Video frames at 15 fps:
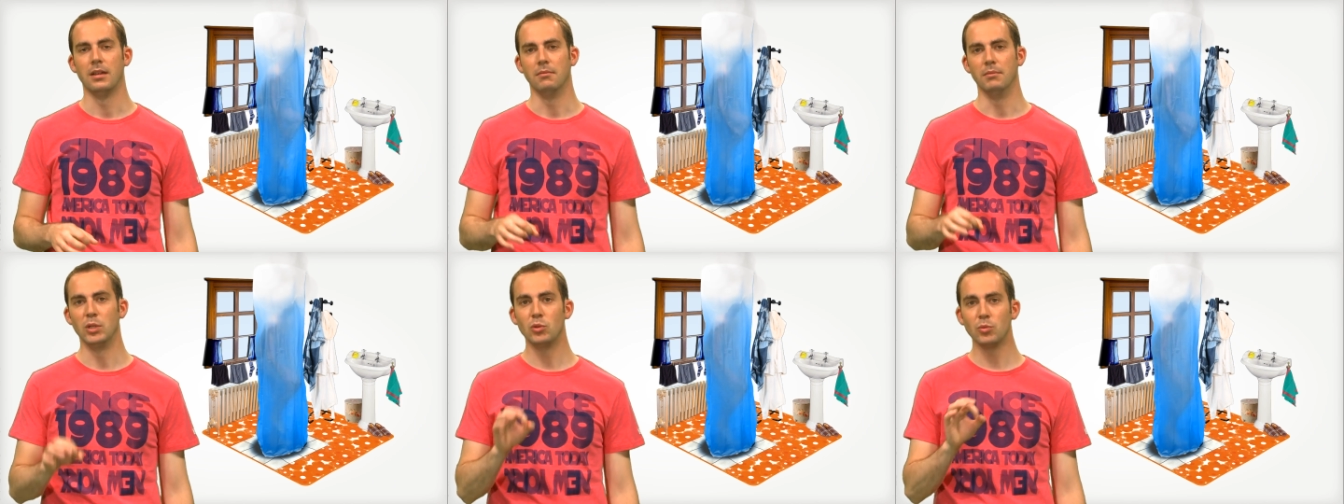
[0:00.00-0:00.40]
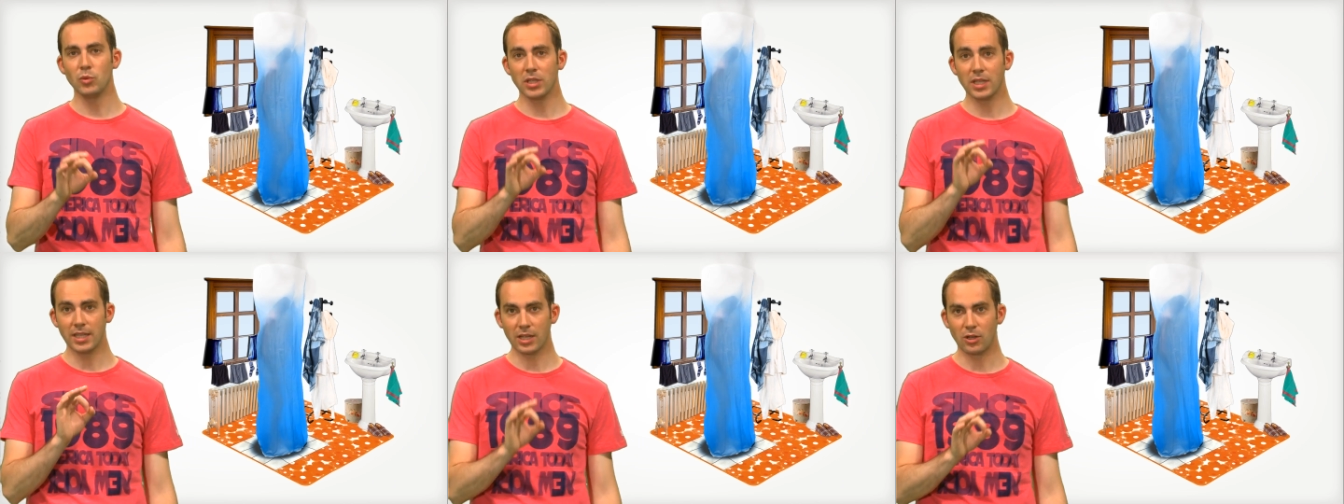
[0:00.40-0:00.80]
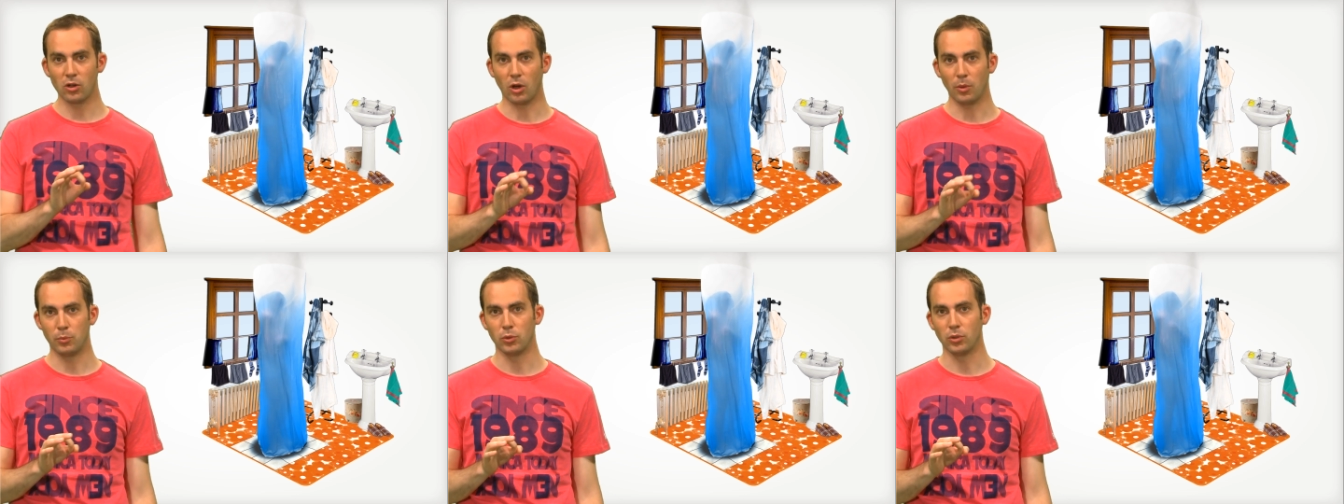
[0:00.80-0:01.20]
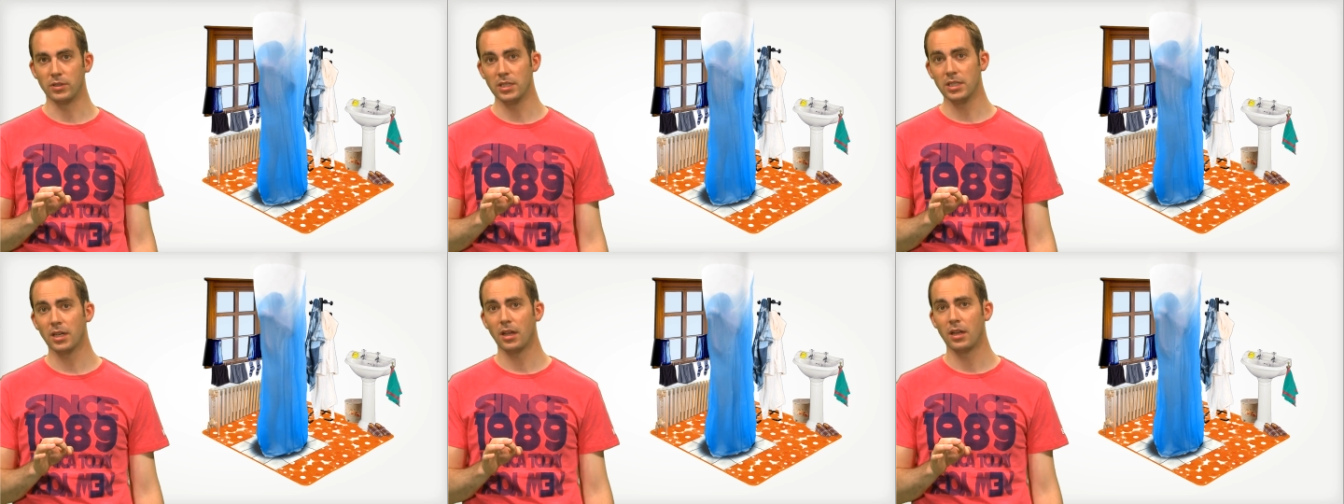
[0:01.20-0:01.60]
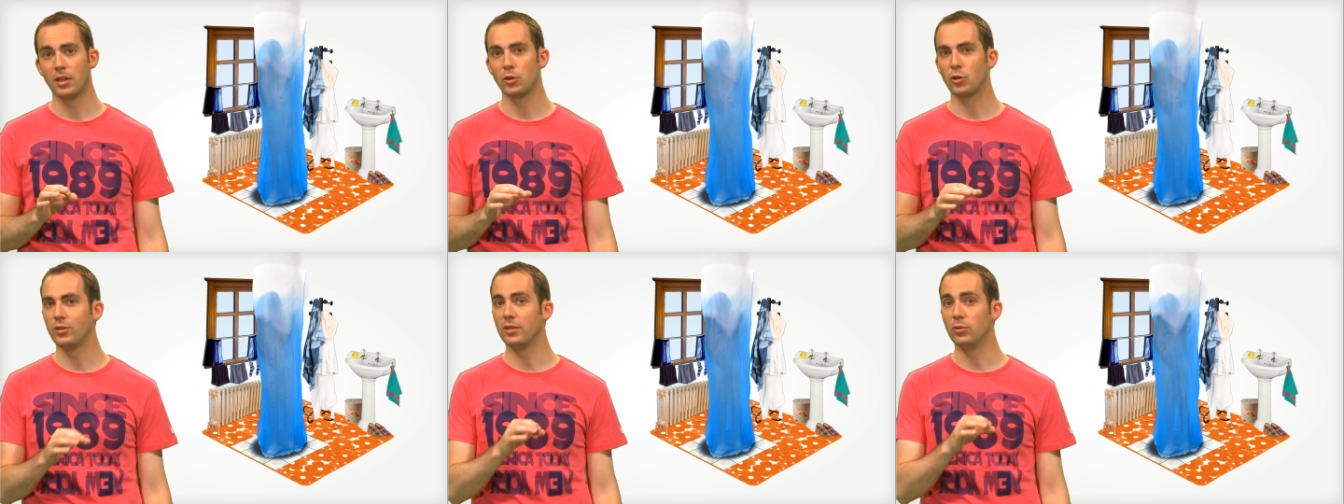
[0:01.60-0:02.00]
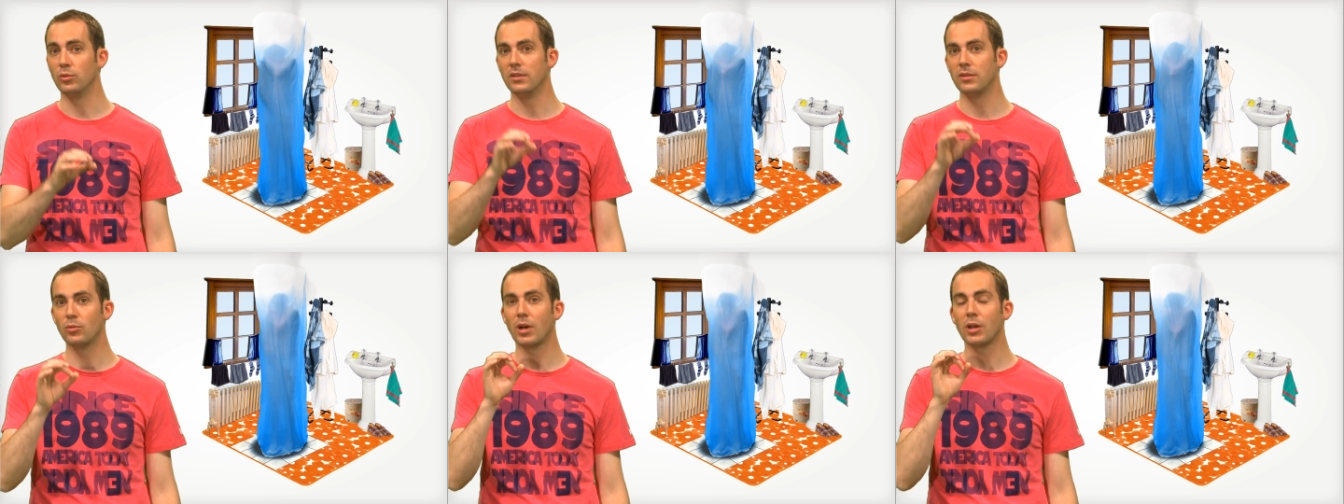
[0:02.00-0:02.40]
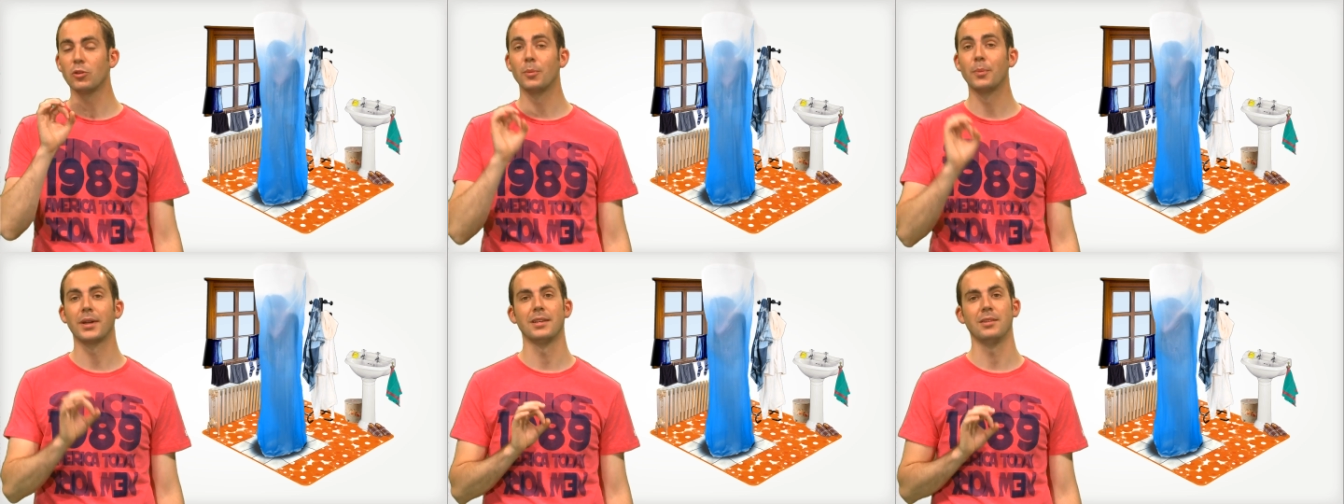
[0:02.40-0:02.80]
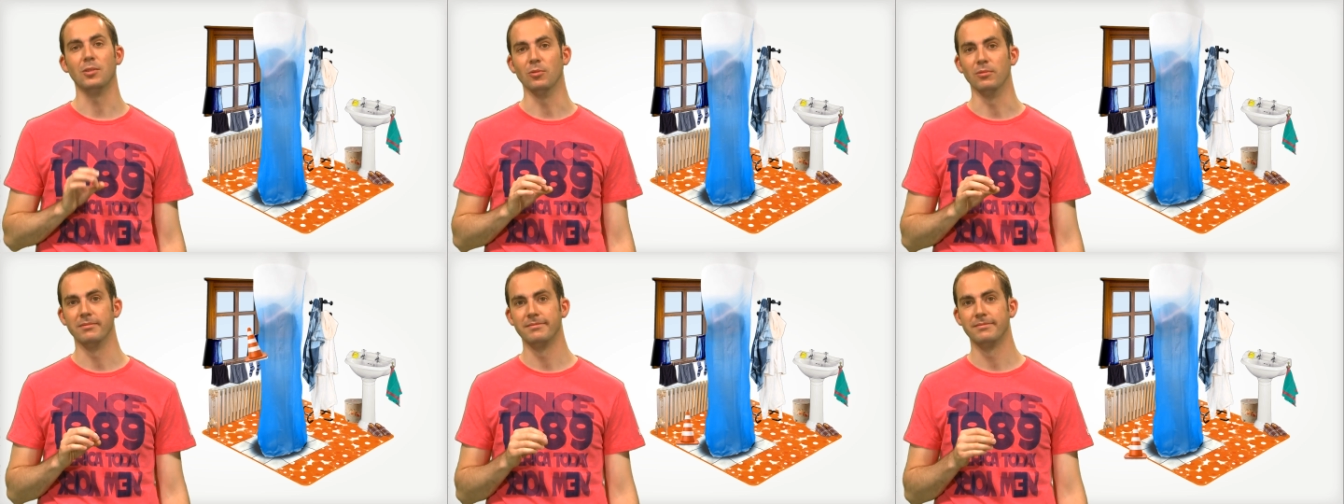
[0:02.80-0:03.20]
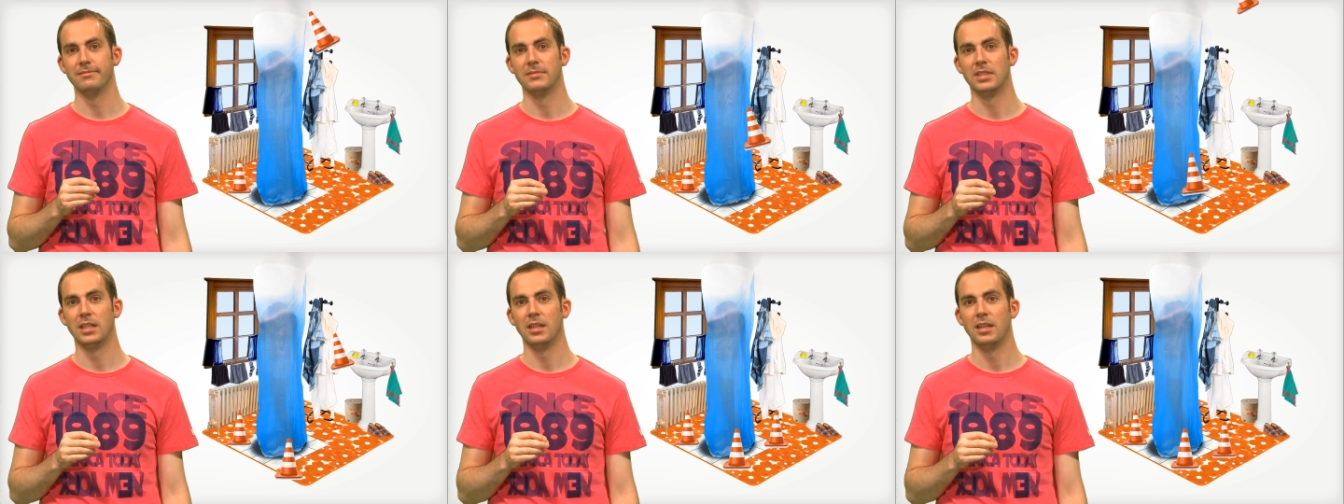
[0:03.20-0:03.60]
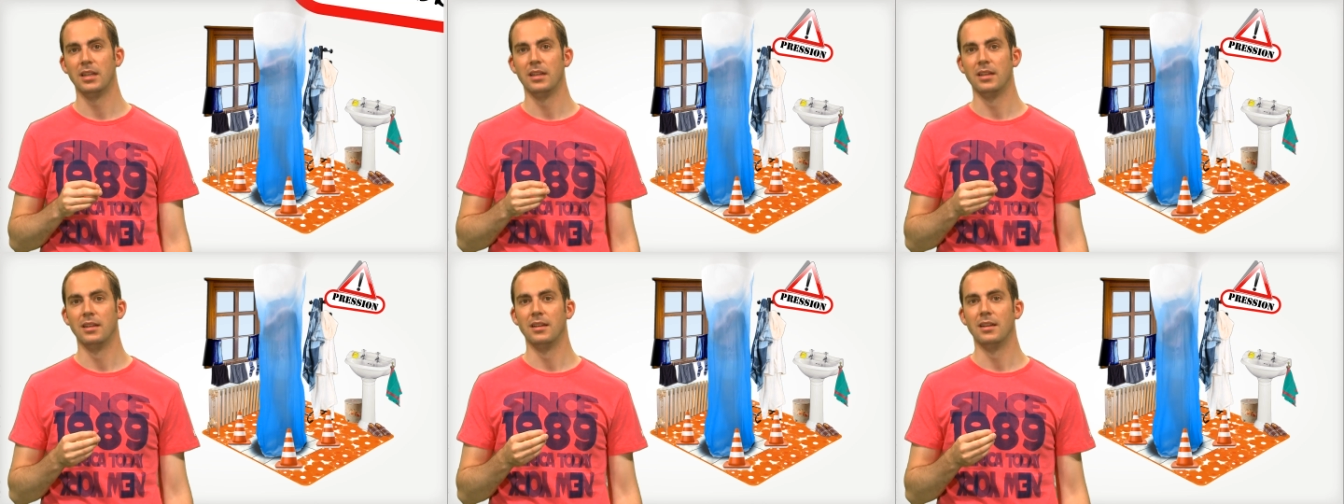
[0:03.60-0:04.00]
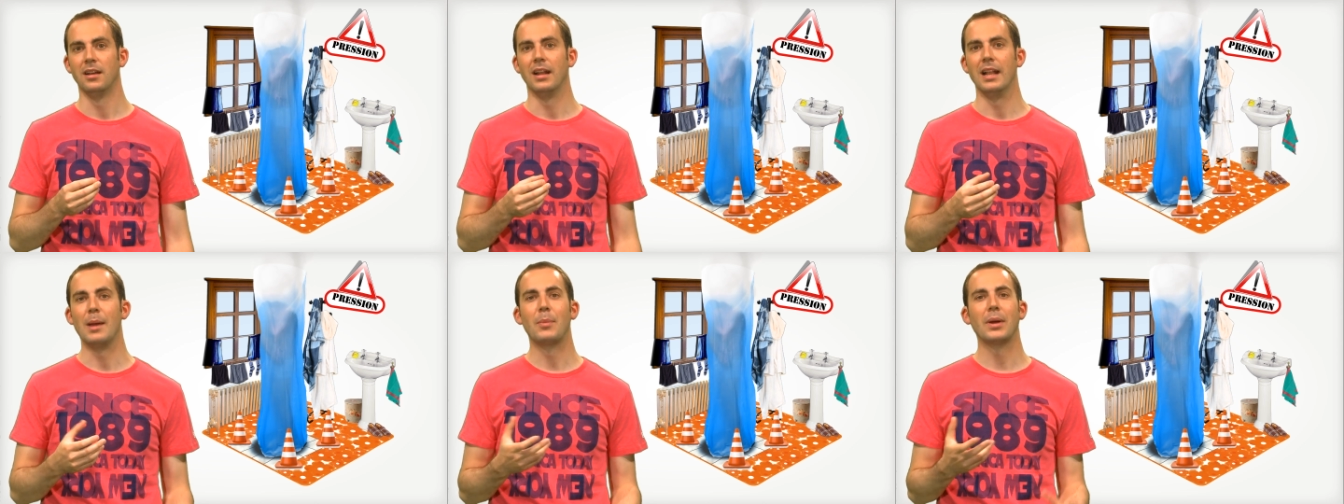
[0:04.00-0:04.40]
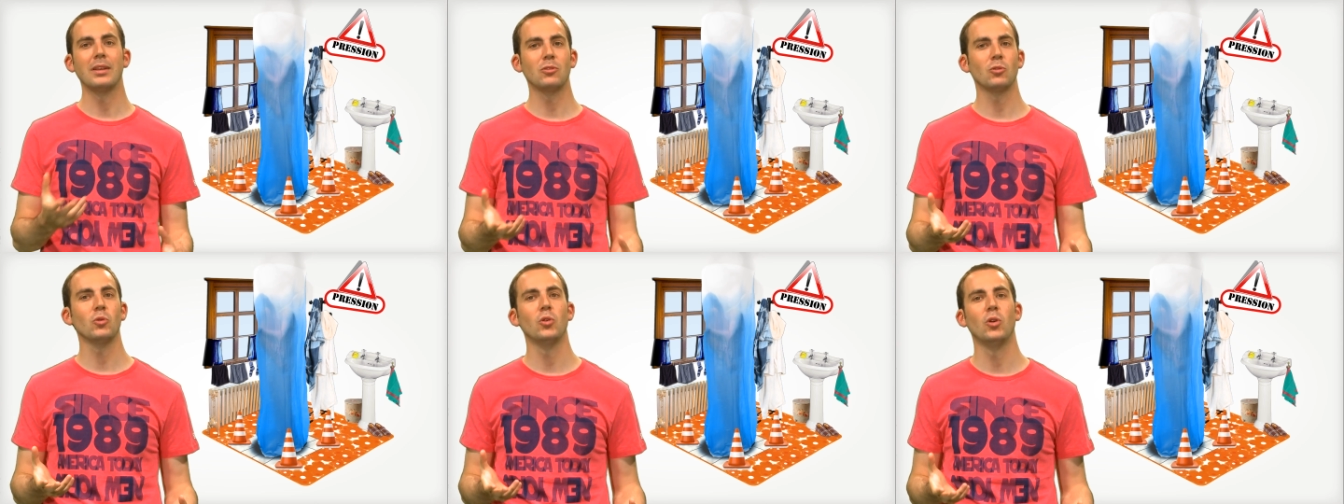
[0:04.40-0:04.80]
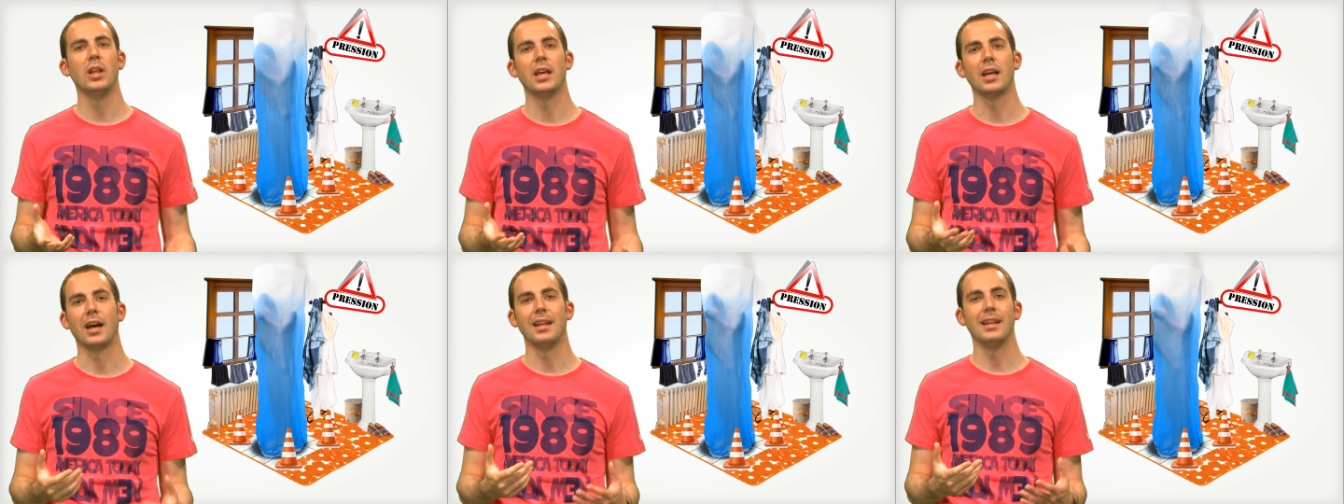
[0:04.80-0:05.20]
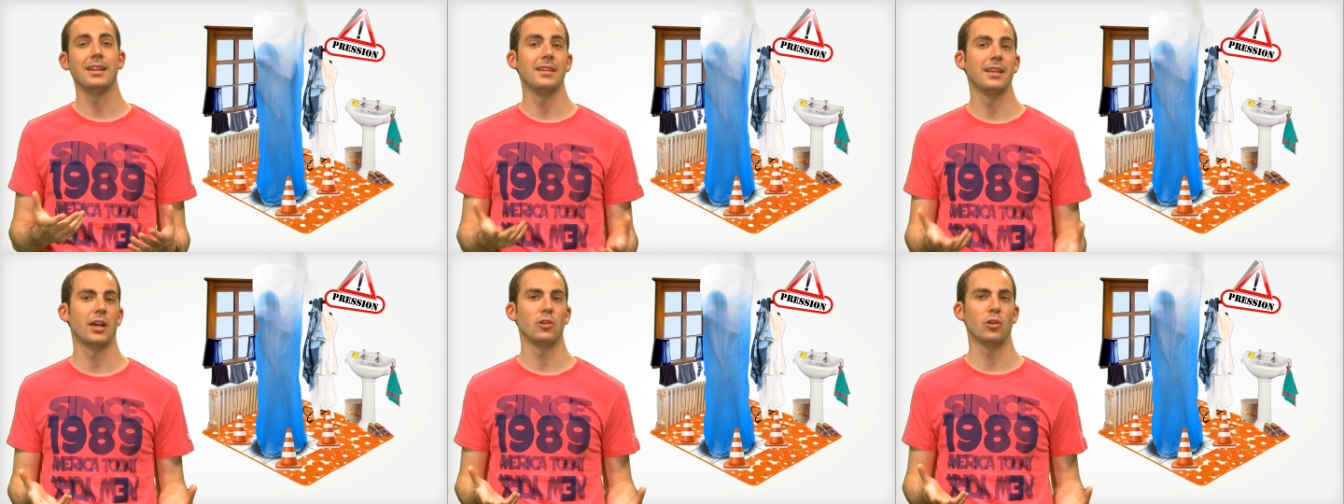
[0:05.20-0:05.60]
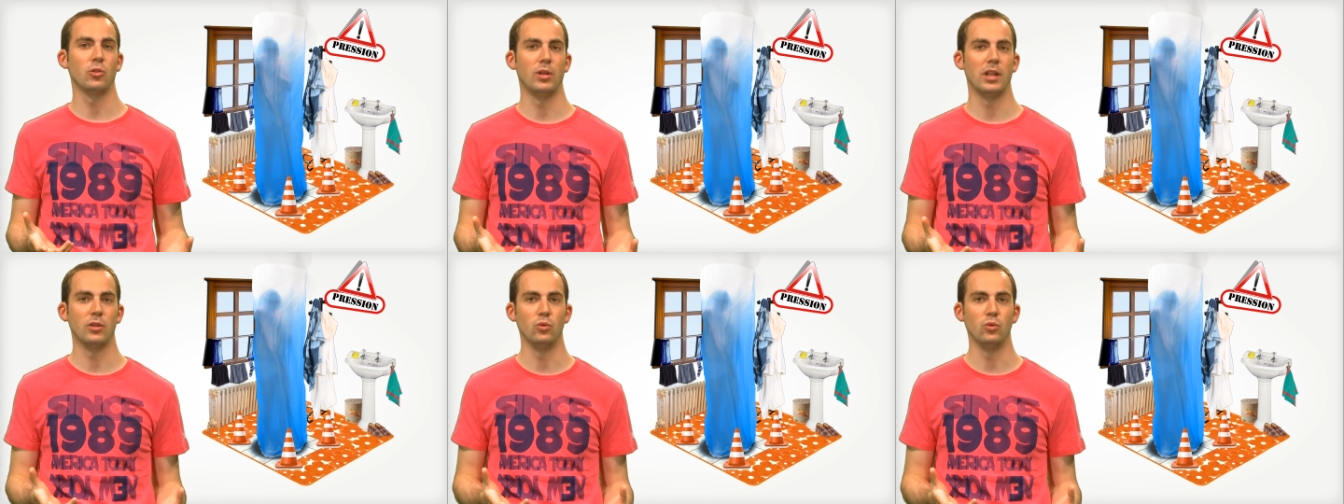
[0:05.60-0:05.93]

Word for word: Mais tout le monde est d'accord pour dire que c'est une histoire de pression. La pression de l'air à l'intérieur de la